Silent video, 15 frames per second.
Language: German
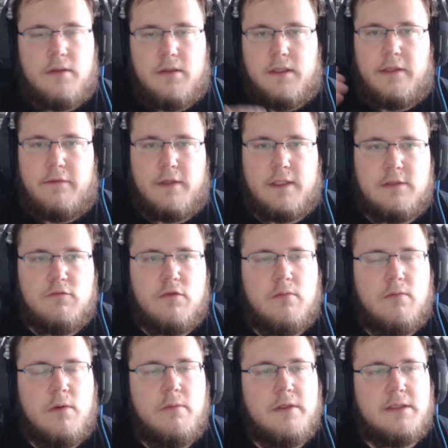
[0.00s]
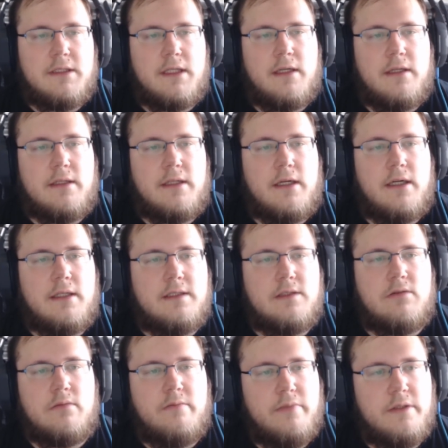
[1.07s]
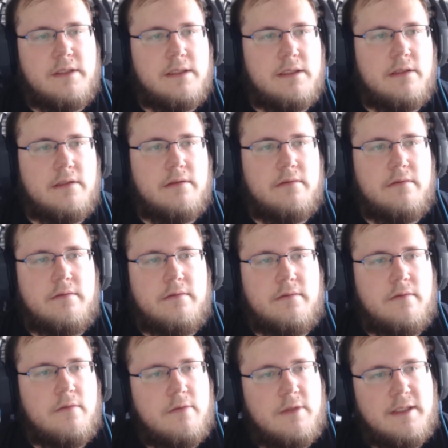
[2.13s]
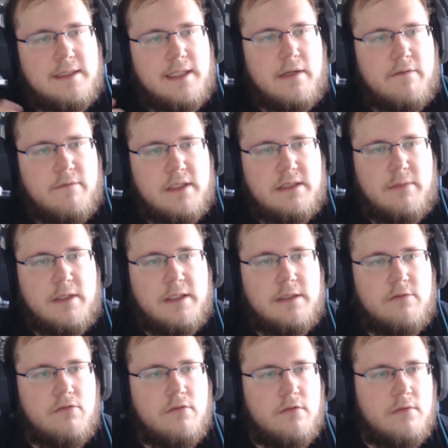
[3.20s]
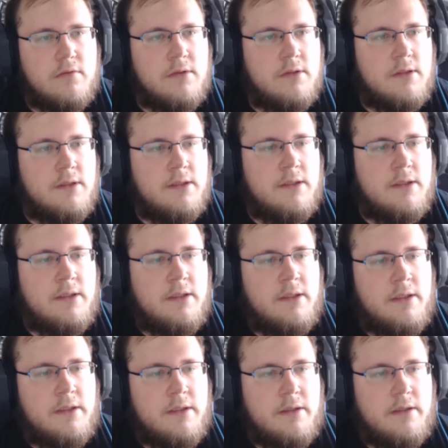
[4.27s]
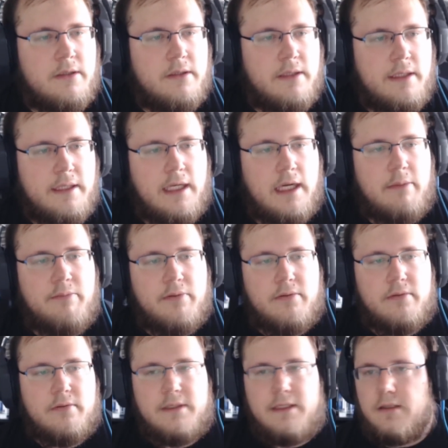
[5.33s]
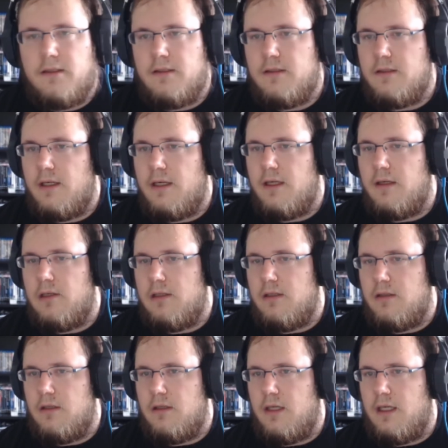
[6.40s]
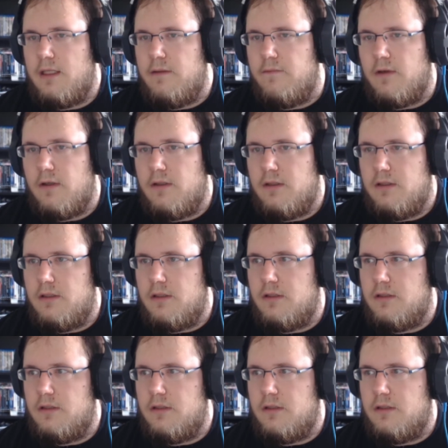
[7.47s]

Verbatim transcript: ich versuche momentan gerade so ein bisschen, oder sagen wir es mal so, ich habe ja Anfang,